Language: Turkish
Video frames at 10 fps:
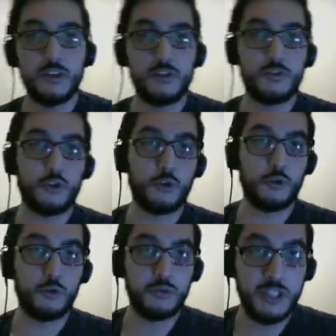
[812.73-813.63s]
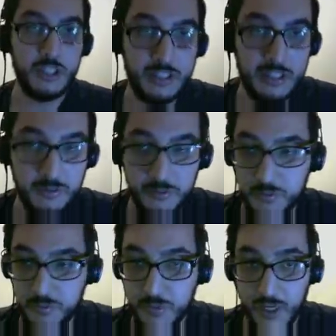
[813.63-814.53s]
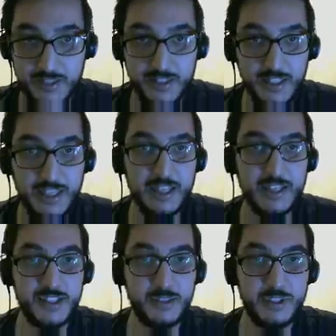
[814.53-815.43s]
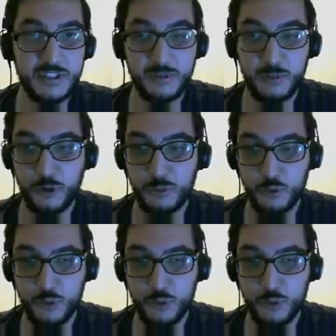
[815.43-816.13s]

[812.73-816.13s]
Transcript: çok e, aslında gene kesebilirdik biliyor musun?